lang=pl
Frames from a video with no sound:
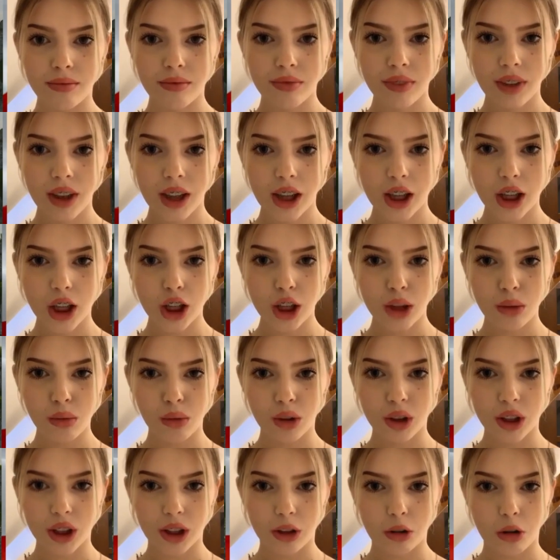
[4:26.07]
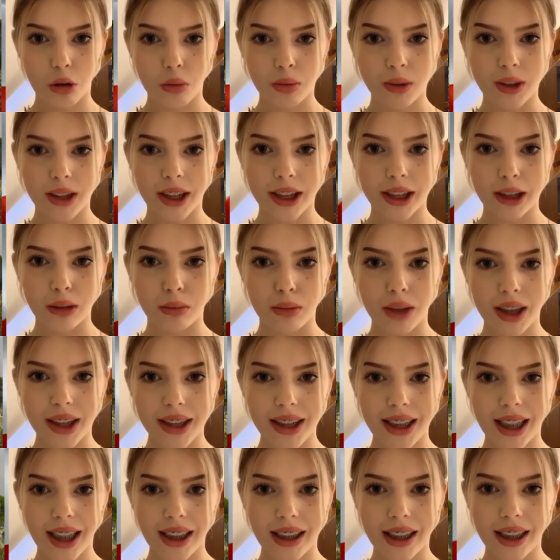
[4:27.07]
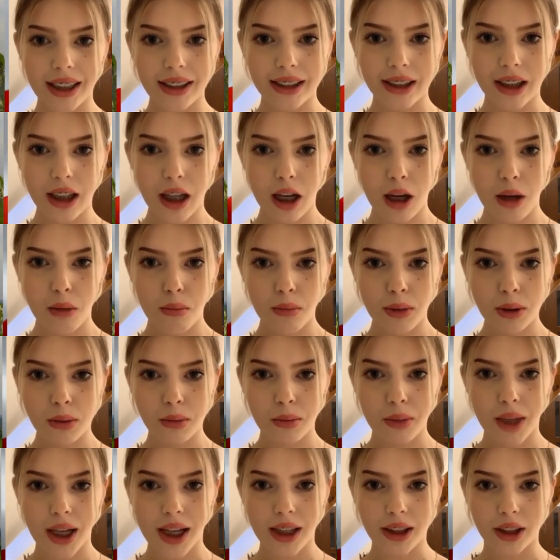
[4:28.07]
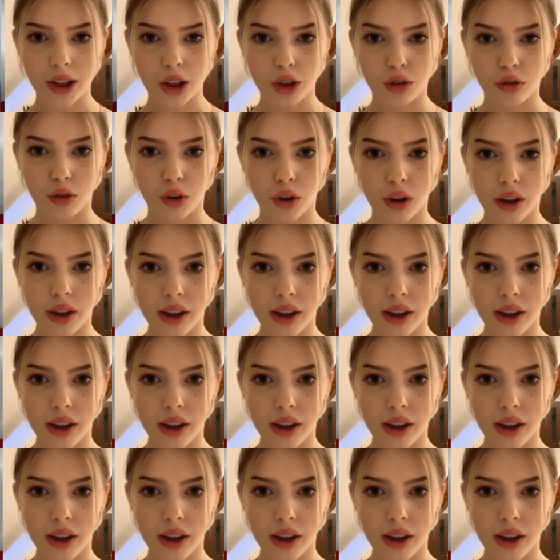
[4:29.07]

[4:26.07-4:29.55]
Jeśli młodzi chłopcy na śmierć dla nas, byśmy mieli dziś wolny